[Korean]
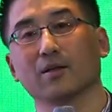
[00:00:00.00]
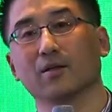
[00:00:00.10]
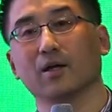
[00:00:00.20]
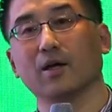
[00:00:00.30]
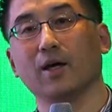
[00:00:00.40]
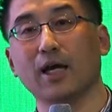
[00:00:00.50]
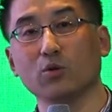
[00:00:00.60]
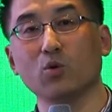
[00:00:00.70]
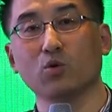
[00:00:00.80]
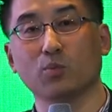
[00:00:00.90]
그게
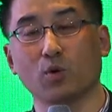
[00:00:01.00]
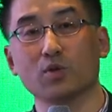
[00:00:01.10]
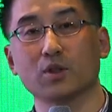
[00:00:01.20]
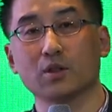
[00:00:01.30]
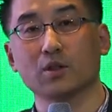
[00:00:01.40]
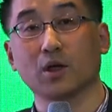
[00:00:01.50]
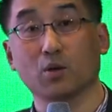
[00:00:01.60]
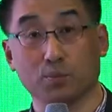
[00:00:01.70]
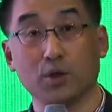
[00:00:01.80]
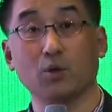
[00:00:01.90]
행동으로 보여지는 게
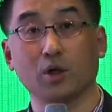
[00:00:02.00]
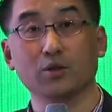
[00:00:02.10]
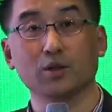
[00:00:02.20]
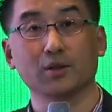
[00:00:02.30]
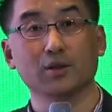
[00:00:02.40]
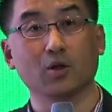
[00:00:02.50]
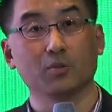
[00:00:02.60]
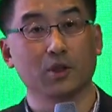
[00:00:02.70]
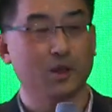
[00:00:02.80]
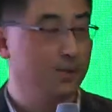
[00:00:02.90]
필요할 수 있을
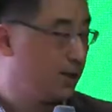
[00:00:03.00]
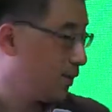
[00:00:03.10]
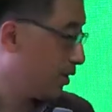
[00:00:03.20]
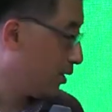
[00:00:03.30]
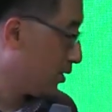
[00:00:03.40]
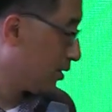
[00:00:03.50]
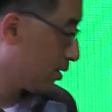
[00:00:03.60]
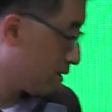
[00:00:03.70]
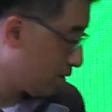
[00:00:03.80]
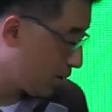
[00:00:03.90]
겁니다 아마
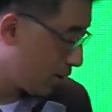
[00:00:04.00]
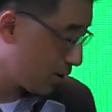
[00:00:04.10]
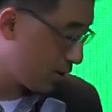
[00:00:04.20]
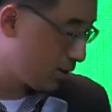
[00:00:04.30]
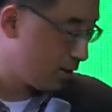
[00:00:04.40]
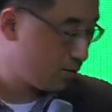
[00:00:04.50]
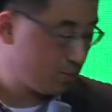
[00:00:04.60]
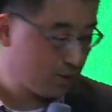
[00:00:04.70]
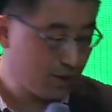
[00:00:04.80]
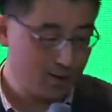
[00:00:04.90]
그런 생각을
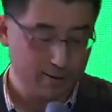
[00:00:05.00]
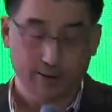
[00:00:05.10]
했습니다.